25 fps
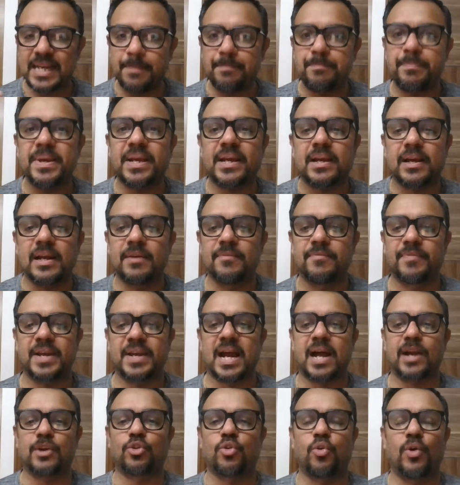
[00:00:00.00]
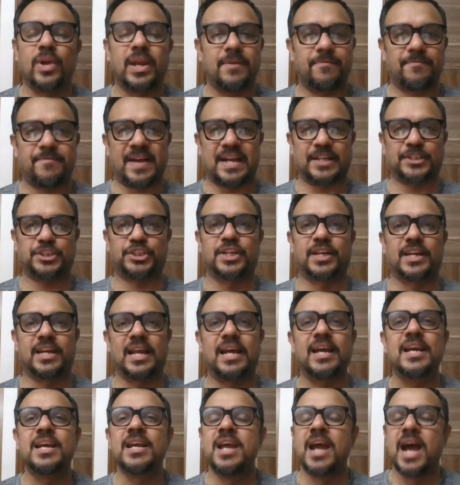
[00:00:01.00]
டிப்பிக்கல் விராட் கோலி
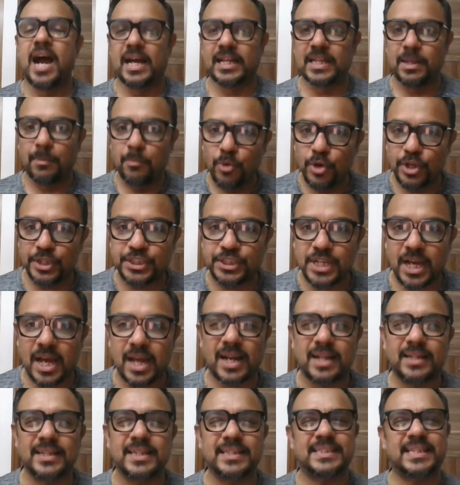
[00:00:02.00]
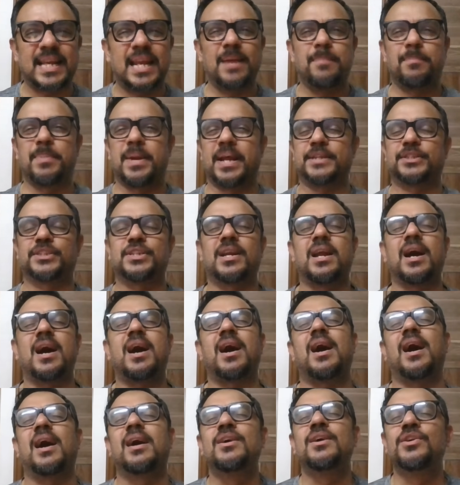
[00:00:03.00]
ஃபேஷன்ல அதை முடிச்சார் அந்த செலிப்ரேஷன்
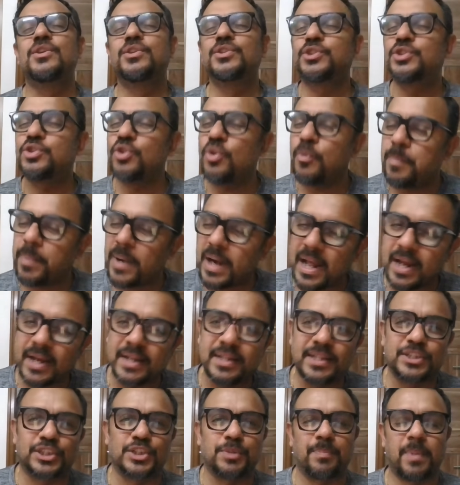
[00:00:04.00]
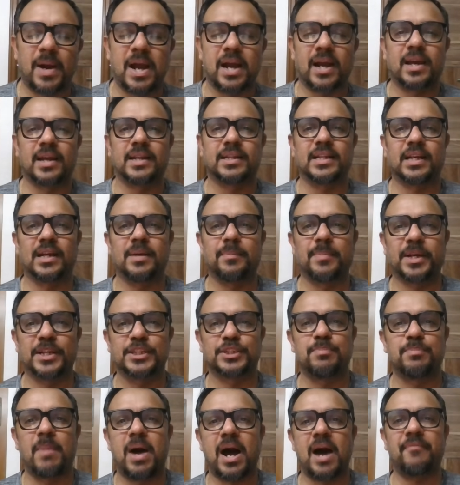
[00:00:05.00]
ஆஹா சூப்பரா இருந்துச்சு பாக்குறதுக்கு
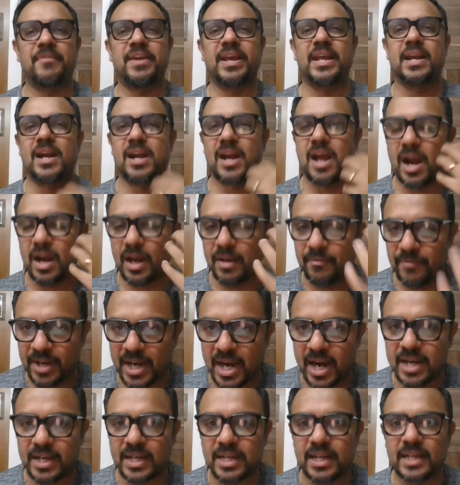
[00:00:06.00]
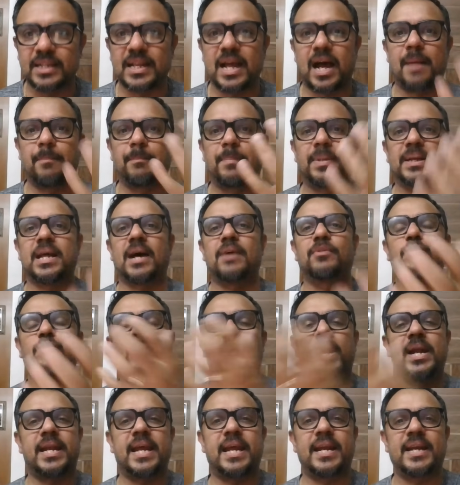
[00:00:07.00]
பிகாஸ் மாவீரனான விராட் அந்த ஐம்பதாவது
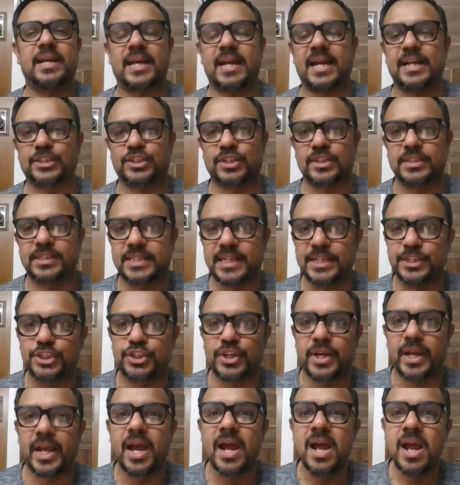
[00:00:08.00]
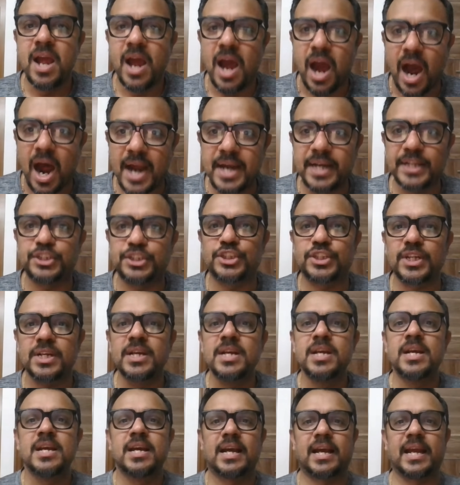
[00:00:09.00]
ஒன் டே இன்டர்நேஷனல் செஞ்சுரியை அடிச்சு
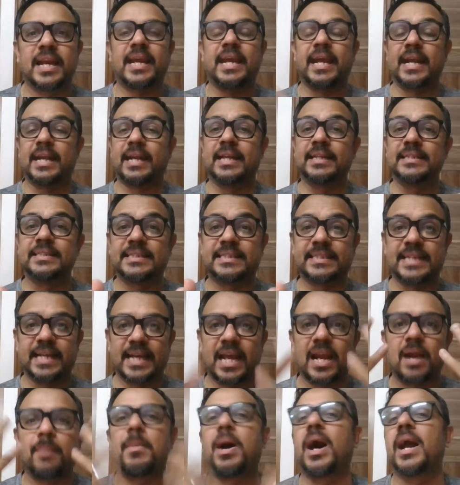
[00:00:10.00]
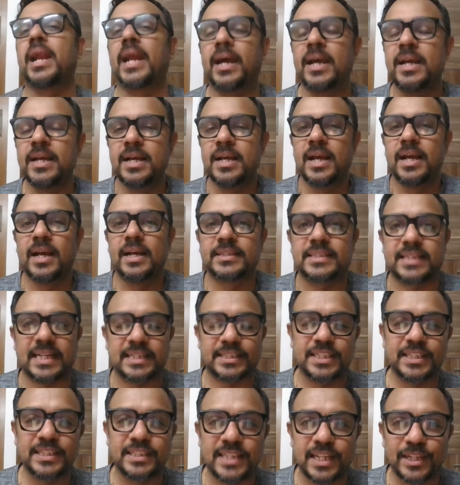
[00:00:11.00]
கிரிக்கெட்டின் சிகரமான
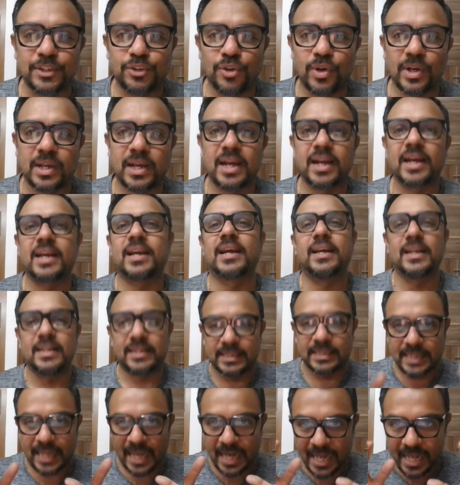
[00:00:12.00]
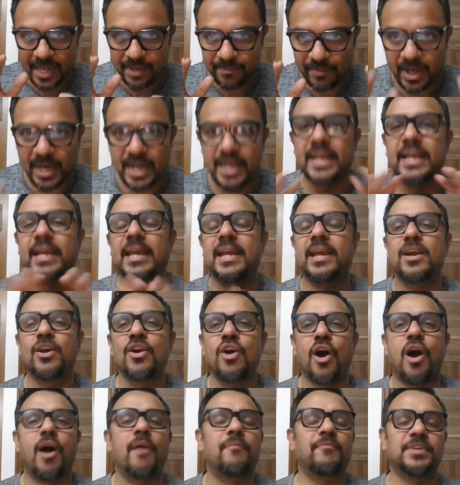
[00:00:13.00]
சச்சின் தெந்துல்கருக்கு தலை வணங்கி
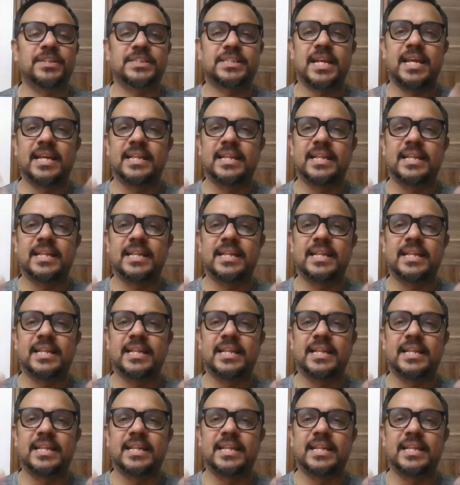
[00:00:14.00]
ஆப்வியஸ்லி